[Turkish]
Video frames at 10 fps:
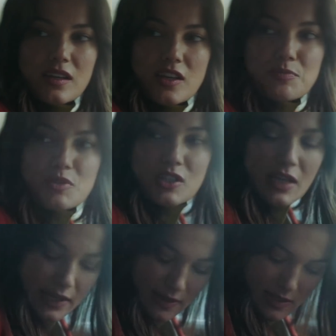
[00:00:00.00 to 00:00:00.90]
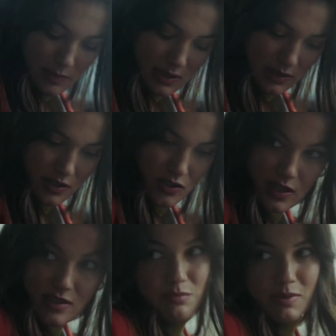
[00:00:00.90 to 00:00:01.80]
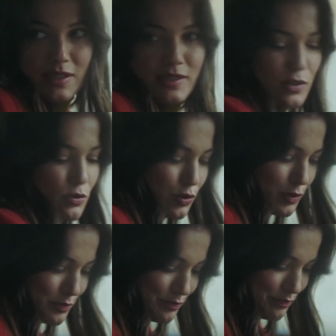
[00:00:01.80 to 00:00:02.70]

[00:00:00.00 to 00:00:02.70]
geçmiş hikayeyi ne zaman anlatacaksın merak ediyorum.